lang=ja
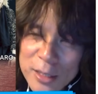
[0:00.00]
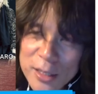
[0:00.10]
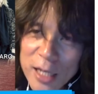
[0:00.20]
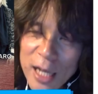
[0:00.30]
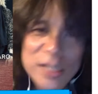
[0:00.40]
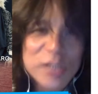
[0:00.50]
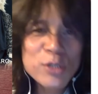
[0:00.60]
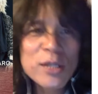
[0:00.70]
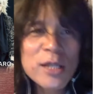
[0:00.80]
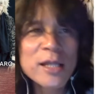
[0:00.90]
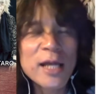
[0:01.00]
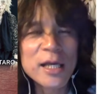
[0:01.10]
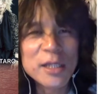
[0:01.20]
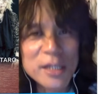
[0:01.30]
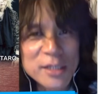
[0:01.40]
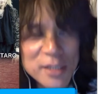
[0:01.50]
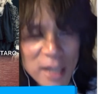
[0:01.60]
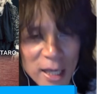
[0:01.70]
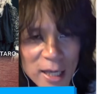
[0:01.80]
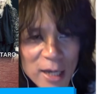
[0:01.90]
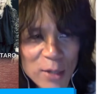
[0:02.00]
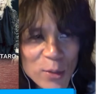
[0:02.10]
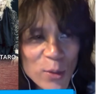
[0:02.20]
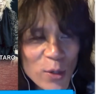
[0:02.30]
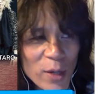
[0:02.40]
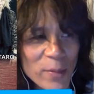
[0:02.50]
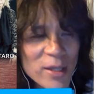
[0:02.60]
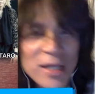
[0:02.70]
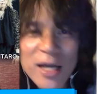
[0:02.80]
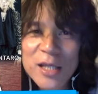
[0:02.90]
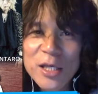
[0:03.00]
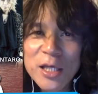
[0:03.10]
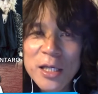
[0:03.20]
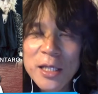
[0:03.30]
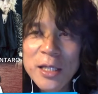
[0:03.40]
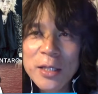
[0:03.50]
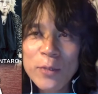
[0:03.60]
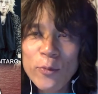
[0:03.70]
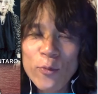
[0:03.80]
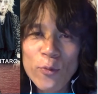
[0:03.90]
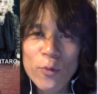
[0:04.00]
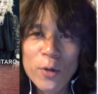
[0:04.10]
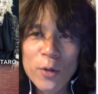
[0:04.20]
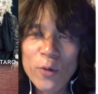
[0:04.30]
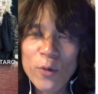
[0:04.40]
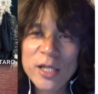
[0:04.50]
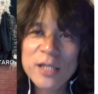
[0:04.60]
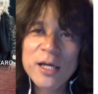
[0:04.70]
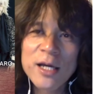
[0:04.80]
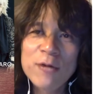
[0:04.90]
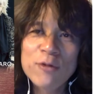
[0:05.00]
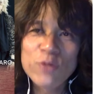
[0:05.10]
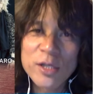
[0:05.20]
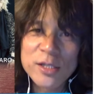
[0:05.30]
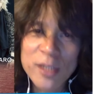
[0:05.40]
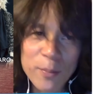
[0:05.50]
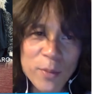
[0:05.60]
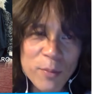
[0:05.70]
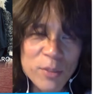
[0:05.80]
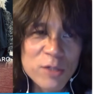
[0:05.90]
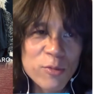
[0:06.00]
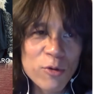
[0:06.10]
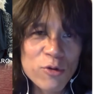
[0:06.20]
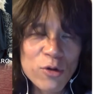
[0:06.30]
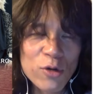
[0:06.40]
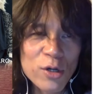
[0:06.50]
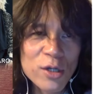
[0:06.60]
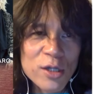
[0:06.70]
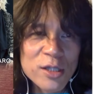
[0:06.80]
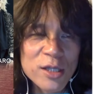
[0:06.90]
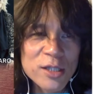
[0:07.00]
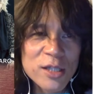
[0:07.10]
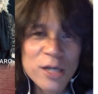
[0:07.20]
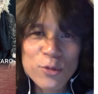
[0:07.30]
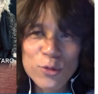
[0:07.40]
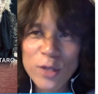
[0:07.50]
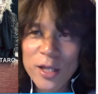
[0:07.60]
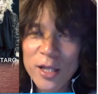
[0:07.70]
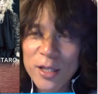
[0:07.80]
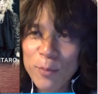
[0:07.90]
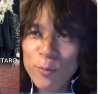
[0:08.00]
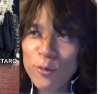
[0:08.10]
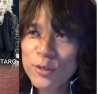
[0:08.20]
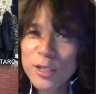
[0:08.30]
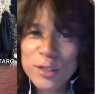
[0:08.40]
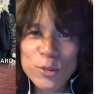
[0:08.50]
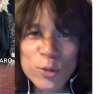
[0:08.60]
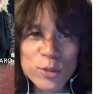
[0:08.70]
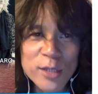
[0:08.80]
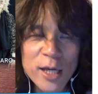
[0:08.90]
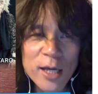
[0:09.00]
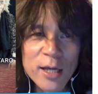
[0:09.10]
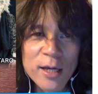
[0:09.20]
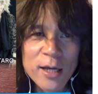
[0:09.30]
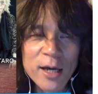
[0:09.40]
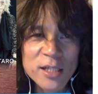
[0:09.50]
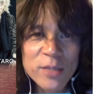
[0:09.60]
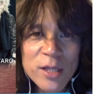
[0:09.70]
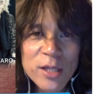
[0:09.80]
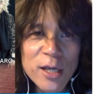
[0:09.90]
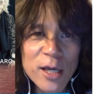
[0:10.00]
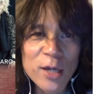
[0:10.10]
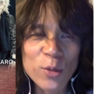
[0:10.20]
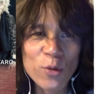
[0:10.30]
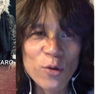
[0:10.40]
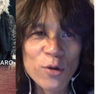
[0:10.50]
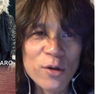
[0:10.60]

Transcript: 80年代にですねあのアメリカに渡ったラウドネスがビルボードチャートでね日本人として初めてあの